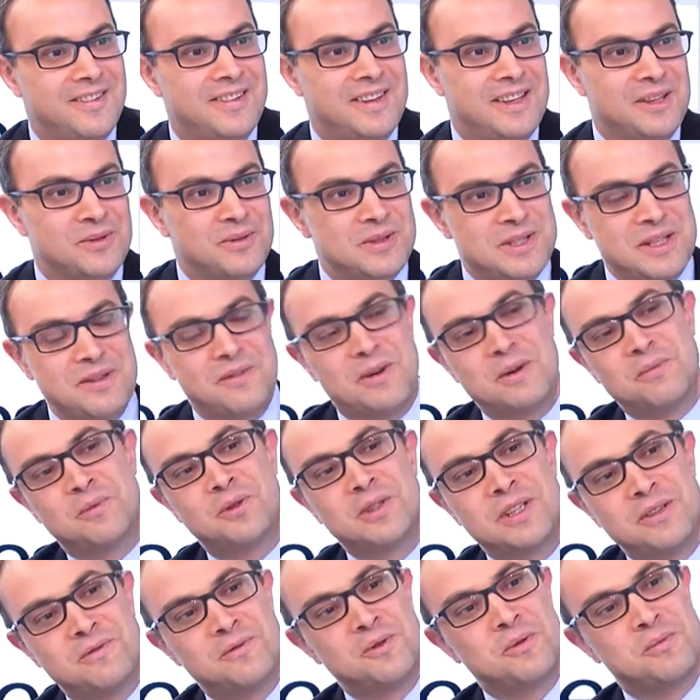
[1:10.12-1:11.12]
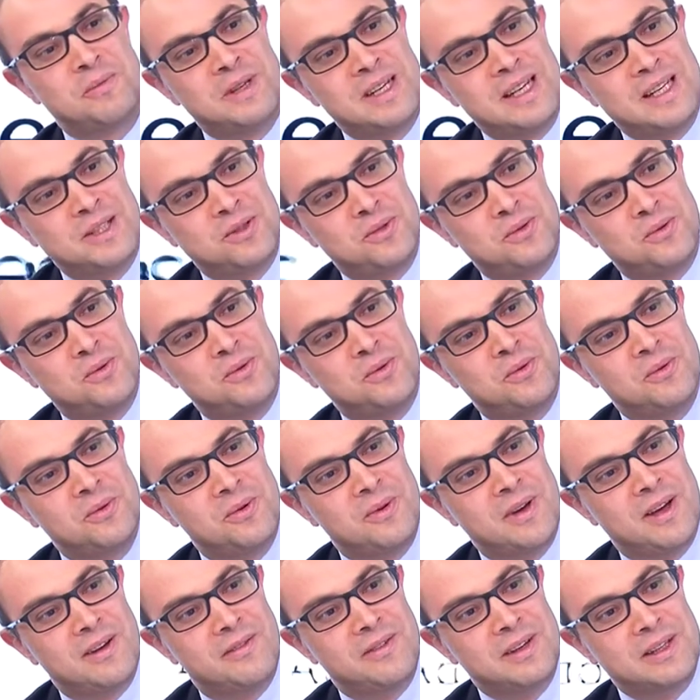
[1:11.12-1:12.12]
et on s'est vraiment développé
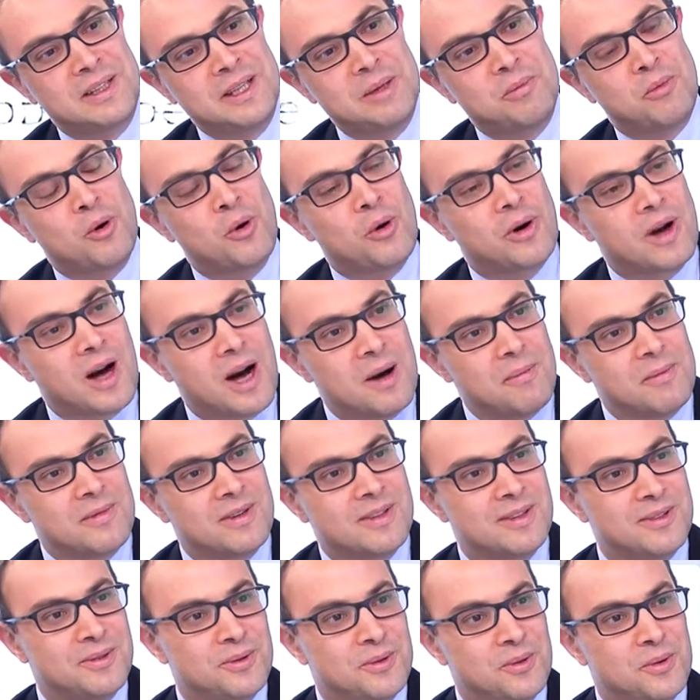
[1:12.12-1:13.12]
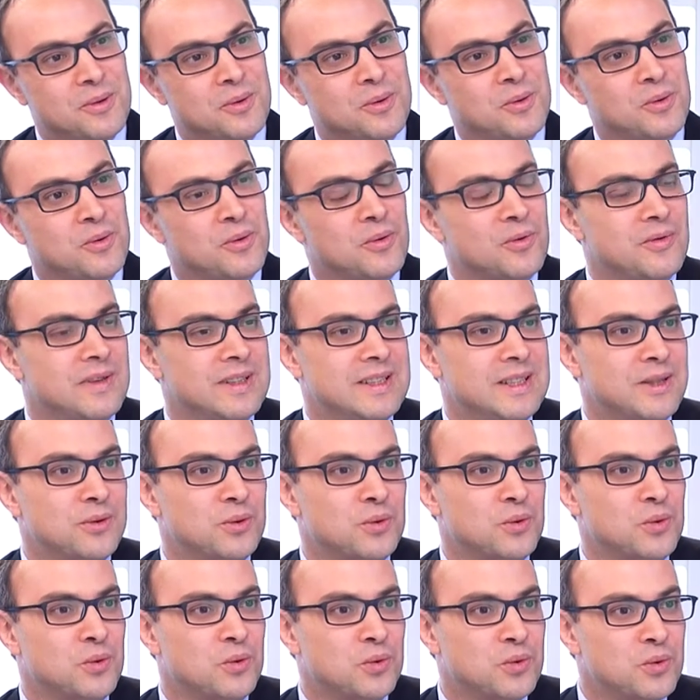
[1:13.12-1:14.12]
là-dessus avec des programmes, hein, on va
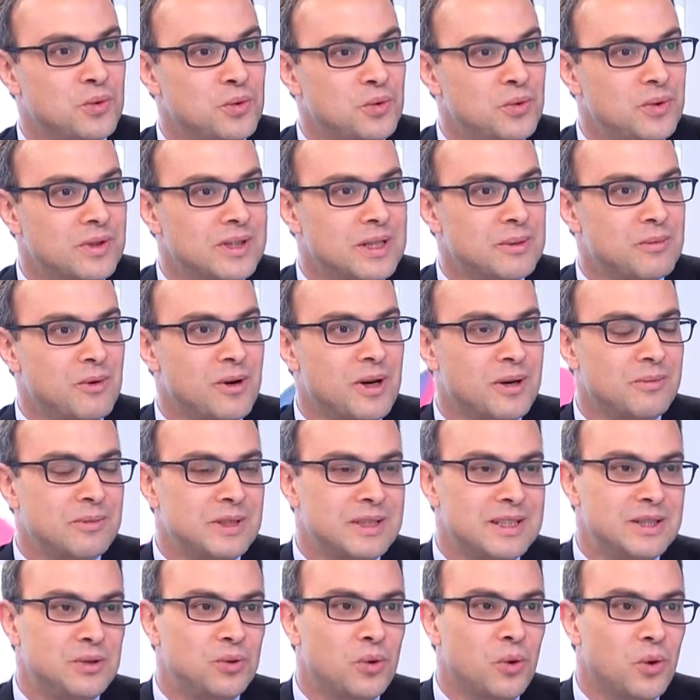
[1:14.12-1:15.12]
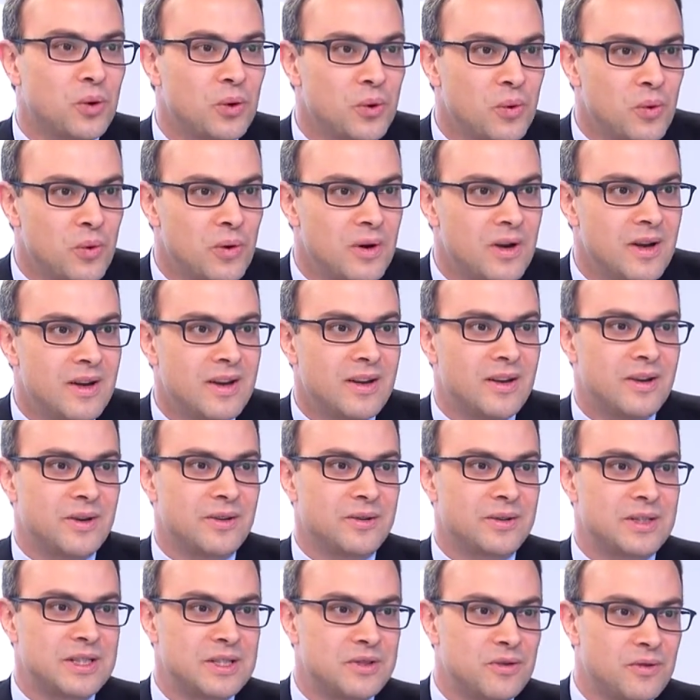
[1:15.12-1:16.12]
dire de contenu, hein, des programmes éditoriaux
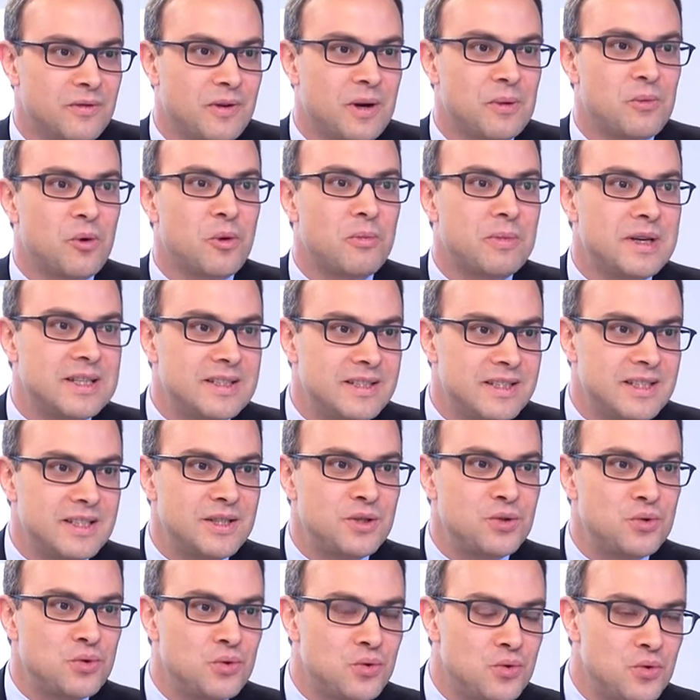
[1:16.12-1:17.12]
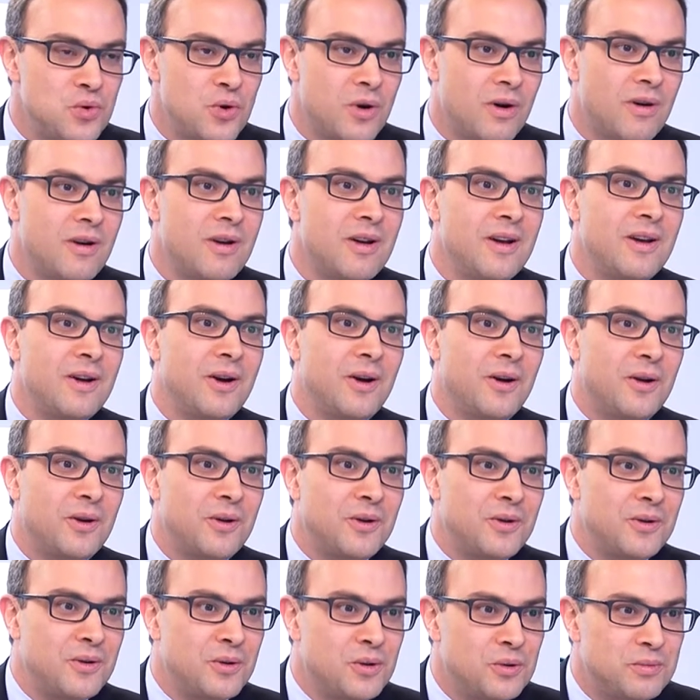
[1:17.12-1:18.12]
qui sont vraiment basés sur
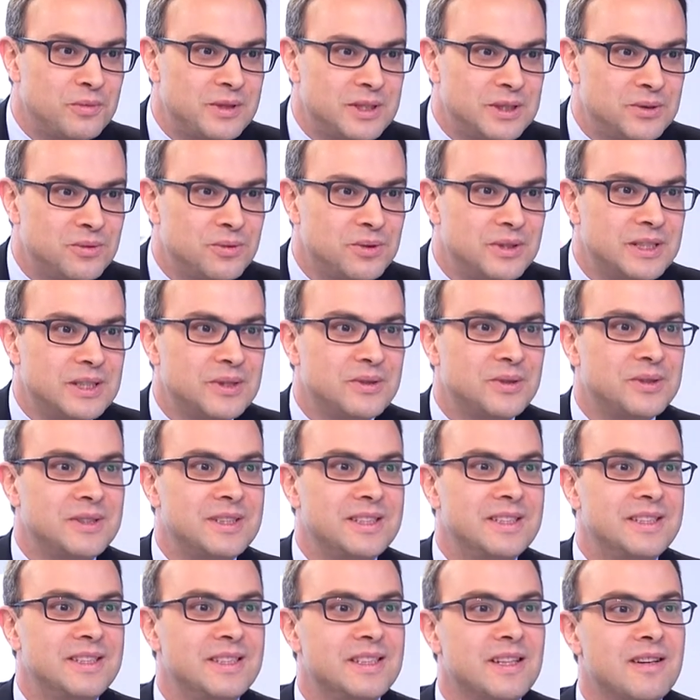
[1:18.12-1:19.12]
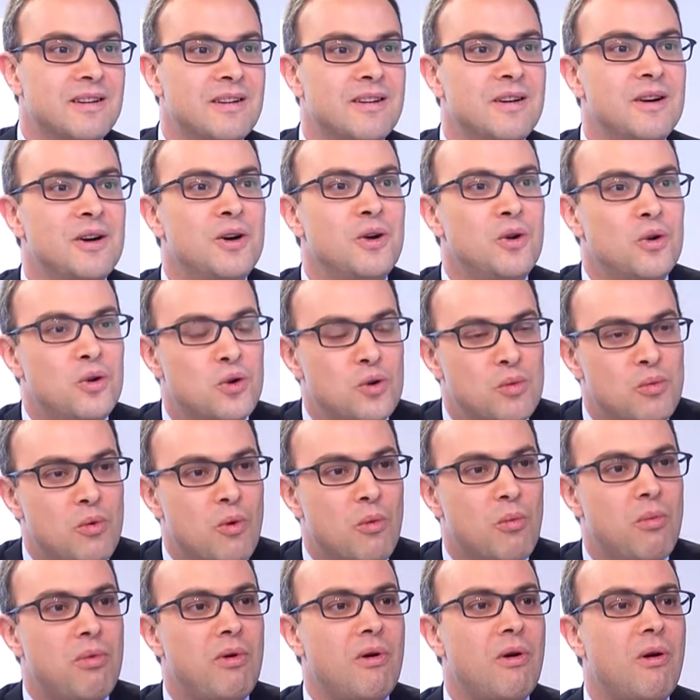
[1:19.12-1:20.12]
euh, le petit souci quotidien, le
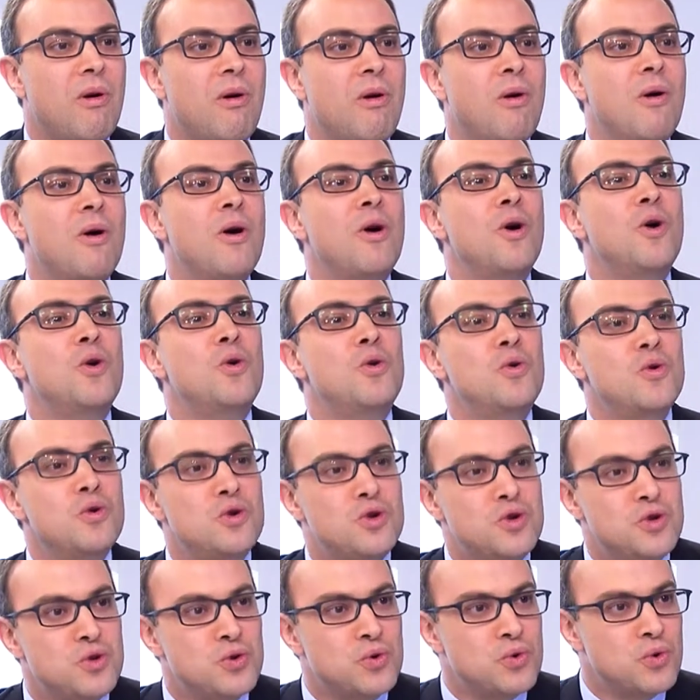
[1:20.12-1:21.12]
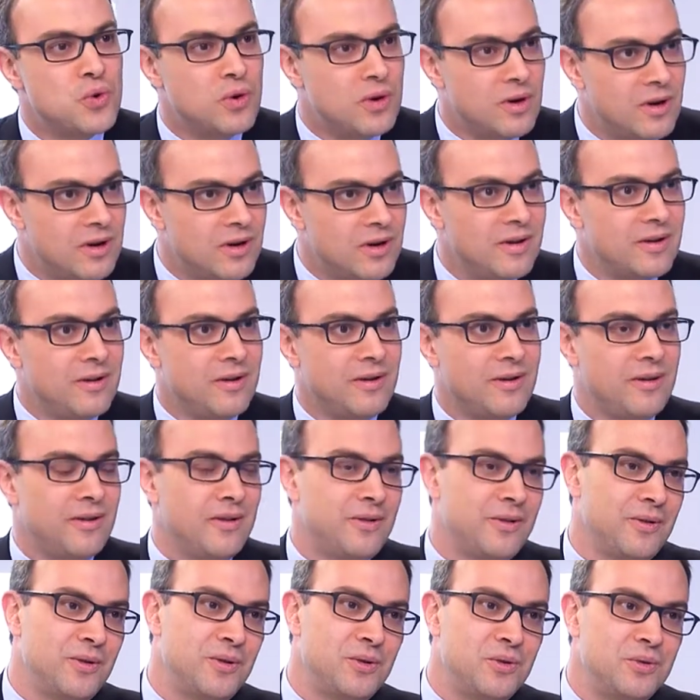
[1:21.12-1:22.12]
bon plan, le jeu,
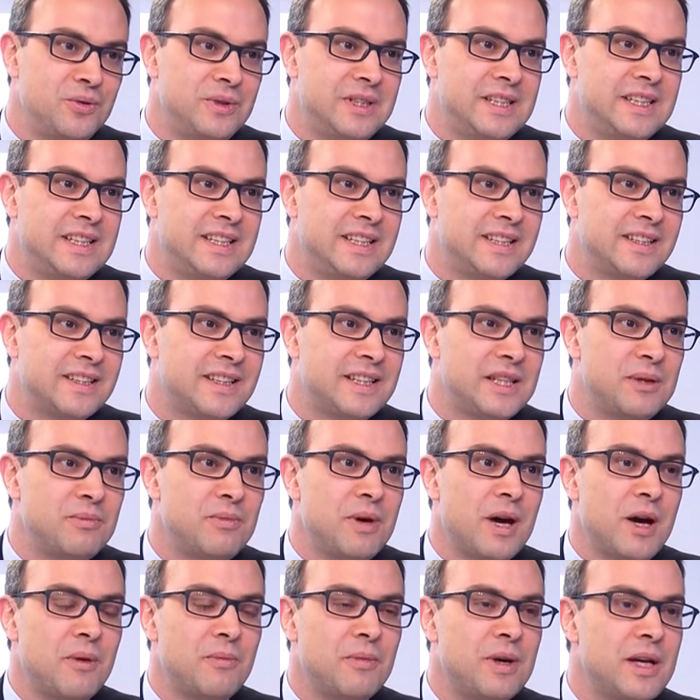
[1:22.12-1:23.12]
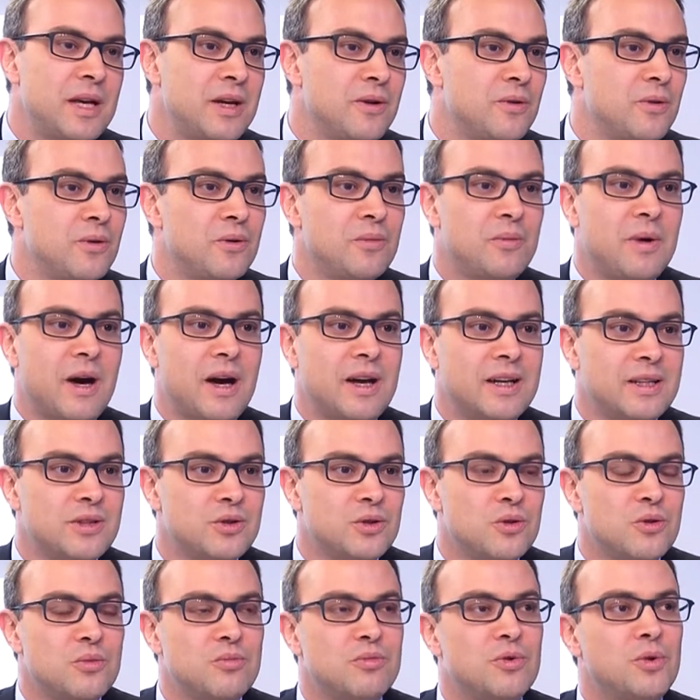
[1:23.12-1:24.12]
euh, ludique qui permet, euh, par
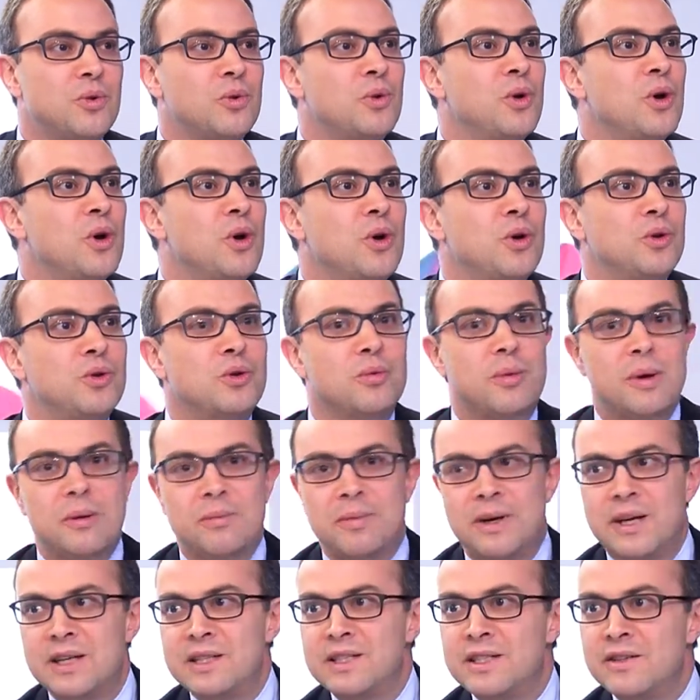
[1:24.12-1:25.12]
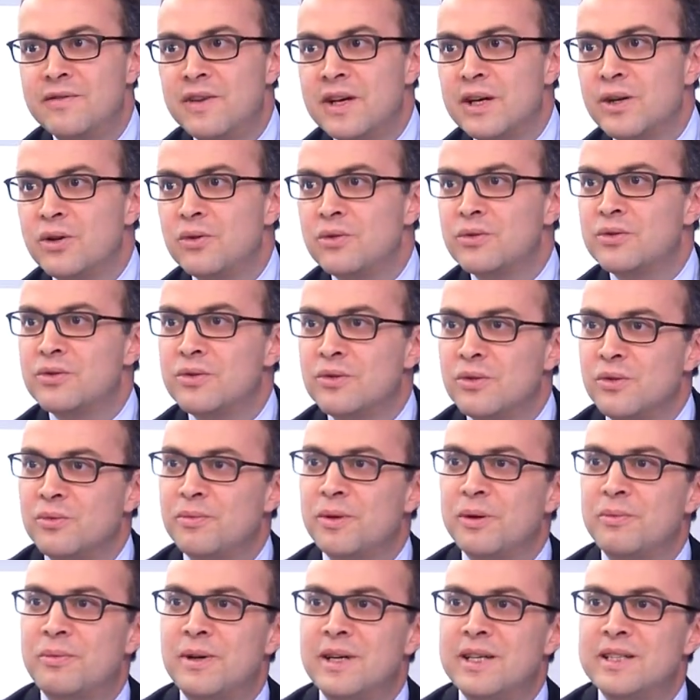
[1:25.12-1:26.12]
exemple, de préparer ses vacances.
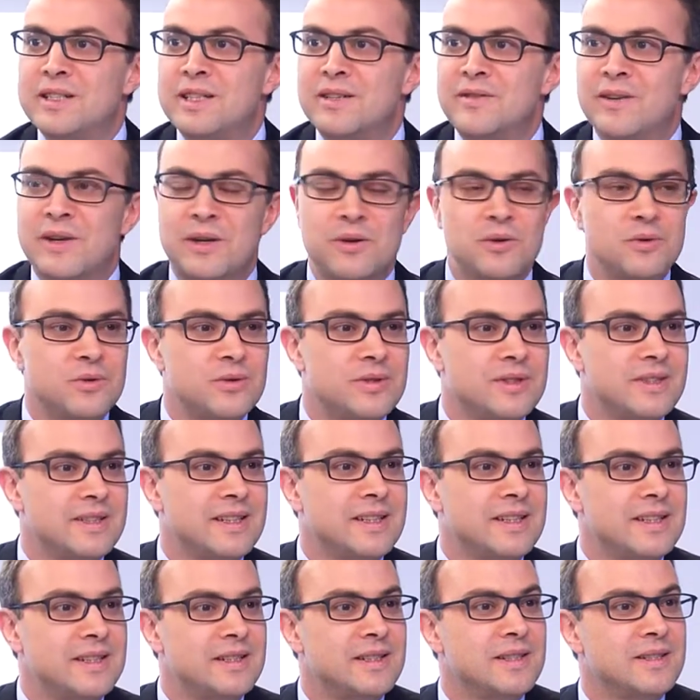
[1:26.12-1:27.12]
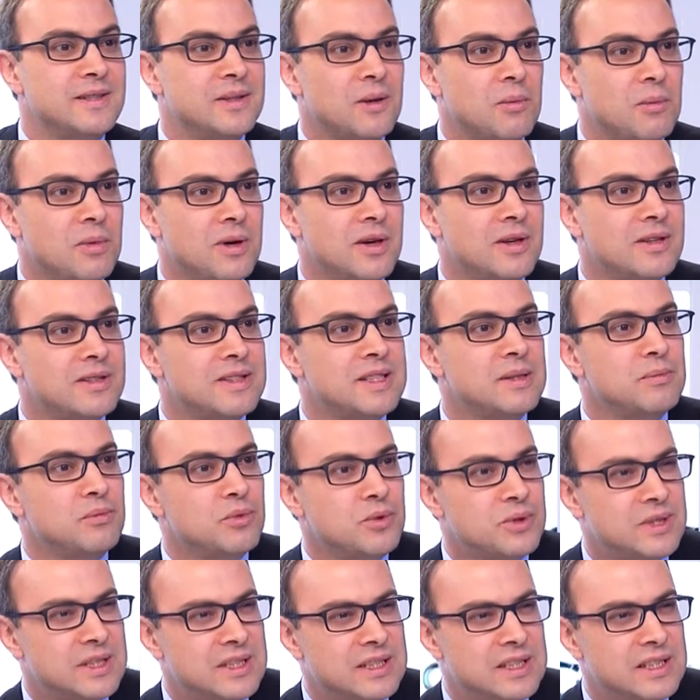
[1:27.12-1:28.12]
Donc préparer ses vacances, c'est sympa, c'est
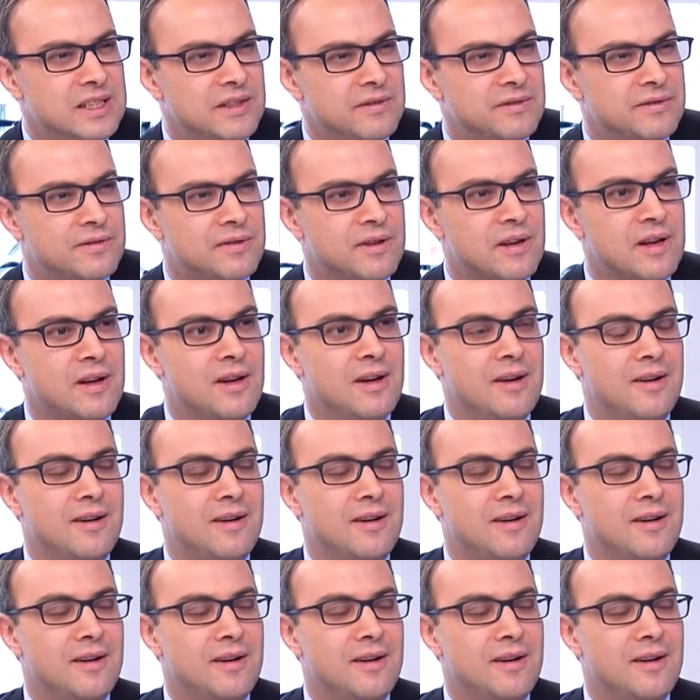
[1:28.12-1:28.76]
positif.